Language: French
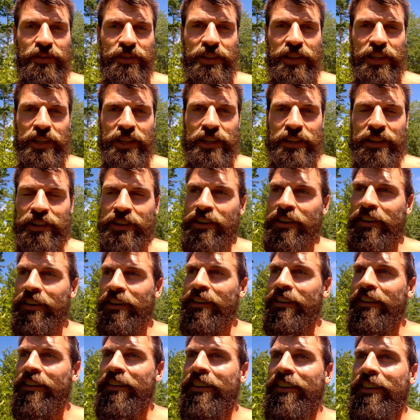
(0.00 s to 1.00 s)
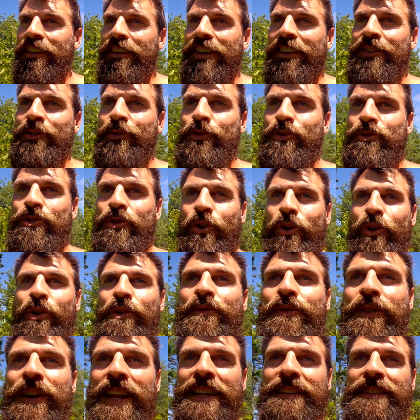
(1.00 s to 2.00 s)
et, euh, et donc je
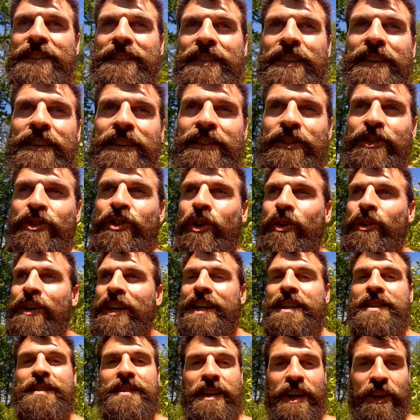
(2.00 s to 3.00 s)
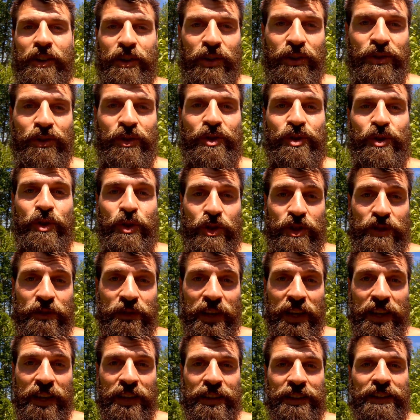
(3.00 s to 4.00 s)
reflète dans l'extérieur, dans ce que je
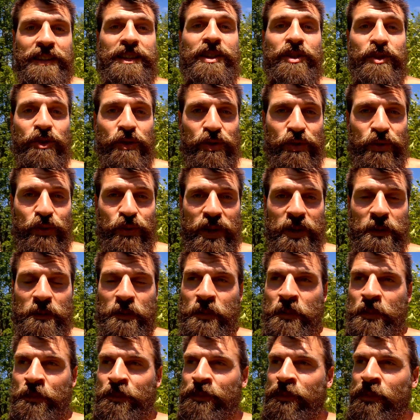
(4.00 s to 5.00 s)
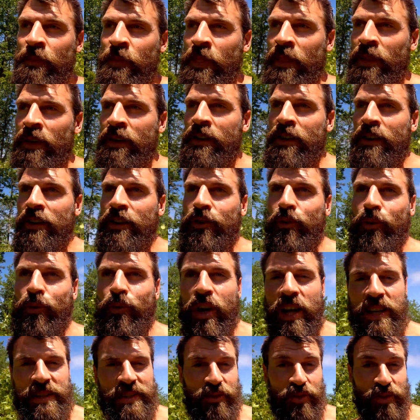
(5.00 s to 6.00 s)
fais, qui je suis. Donc
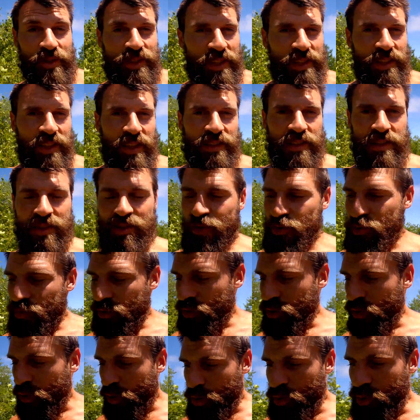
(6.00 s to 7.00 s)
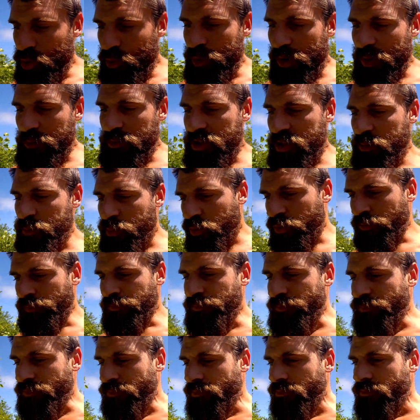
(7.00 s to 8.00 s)
voilà, ces deux exercices se recoupent un petit peu
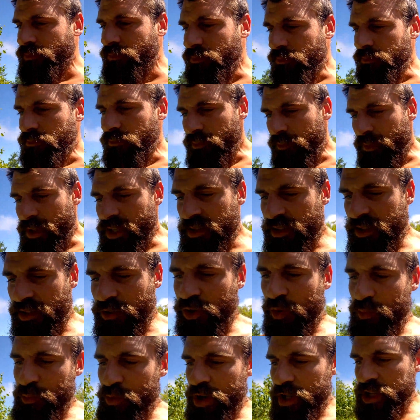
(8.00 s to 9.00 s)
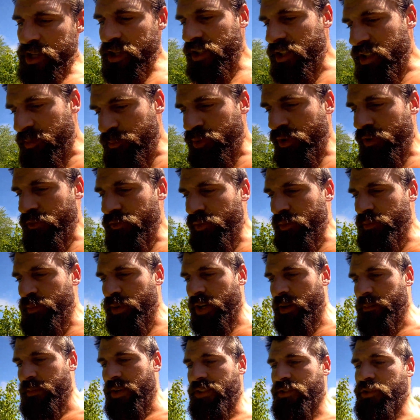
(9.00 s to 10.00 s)
ces deux moyens qui peuvent vous
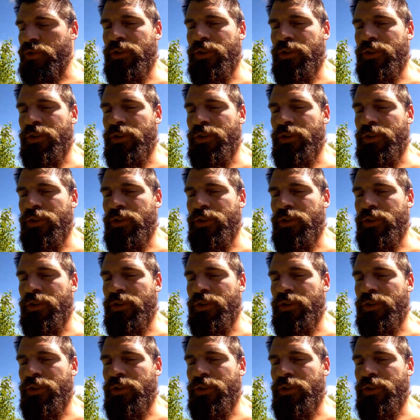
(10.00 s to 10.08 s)
permettre de